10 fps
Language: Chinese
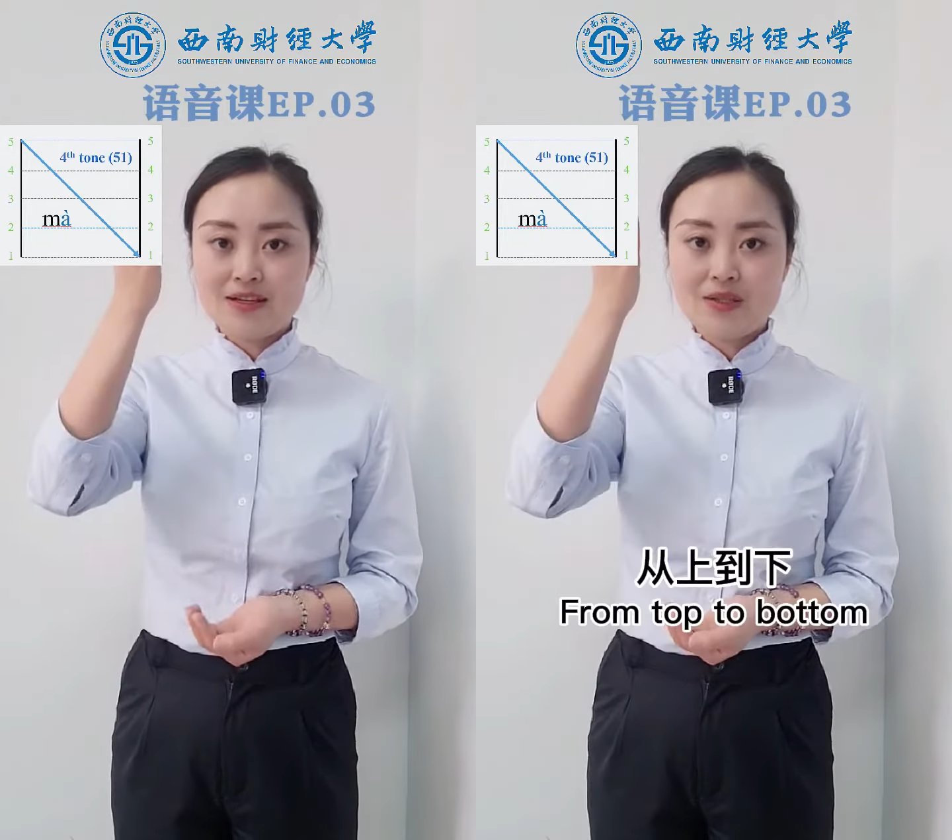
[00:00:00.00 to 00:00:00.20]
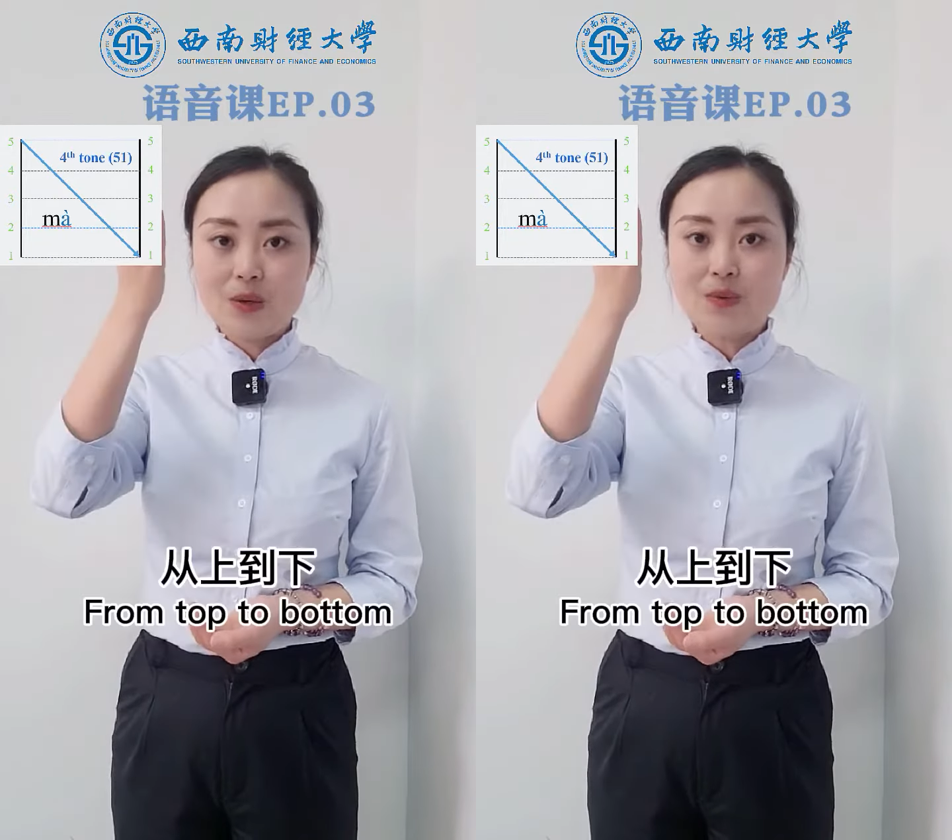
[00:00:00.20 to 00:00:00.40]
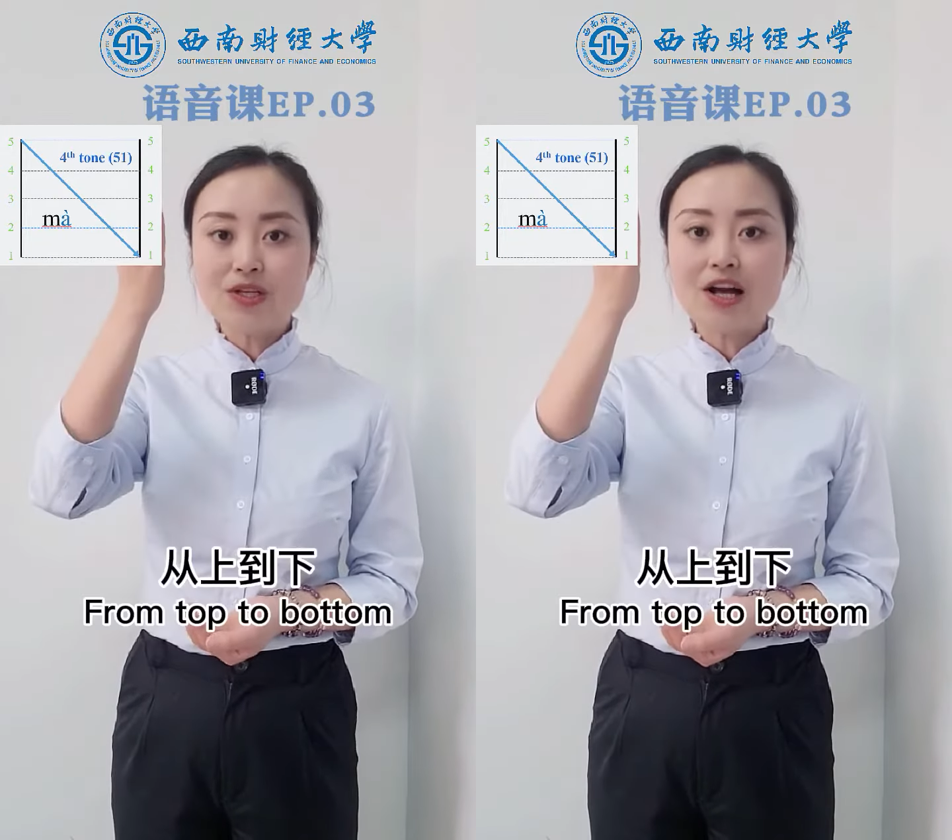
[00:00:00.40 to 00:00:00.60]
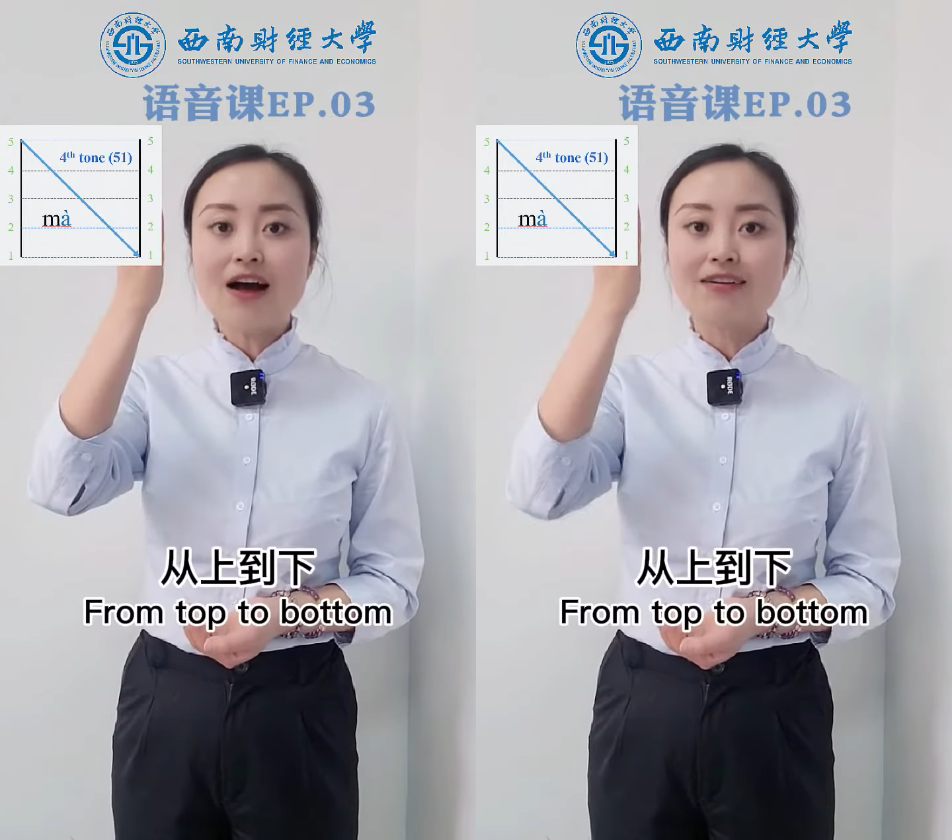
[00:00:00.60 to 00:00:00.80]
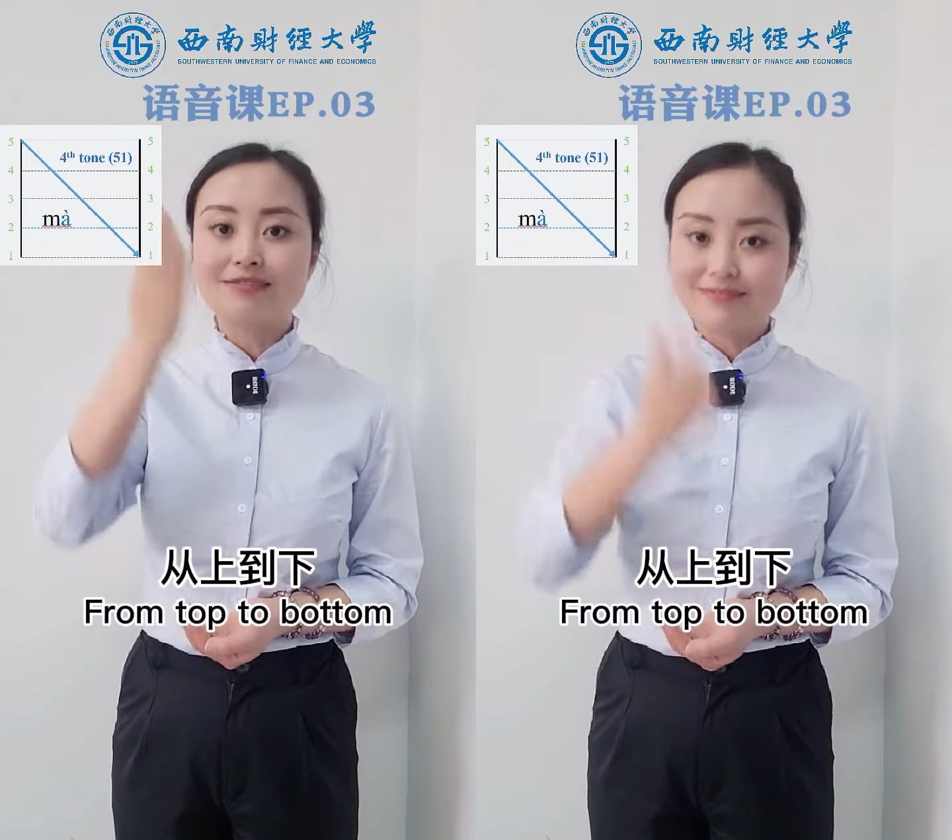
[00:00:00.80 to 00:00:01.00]
从
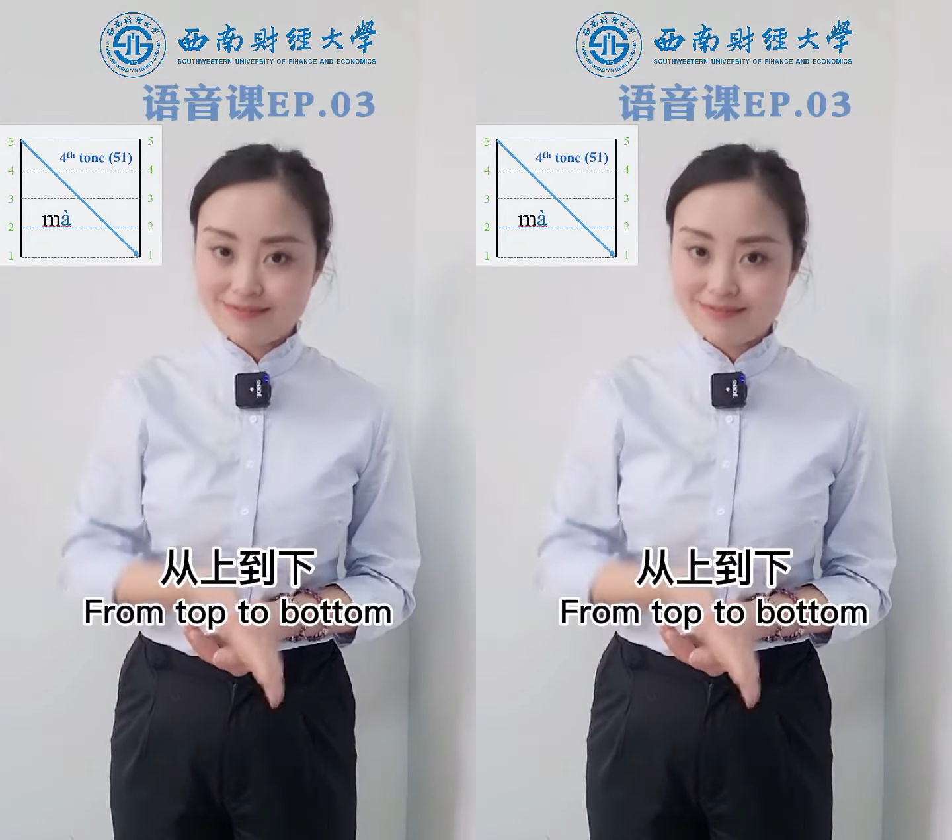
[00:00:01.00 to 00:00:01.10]
上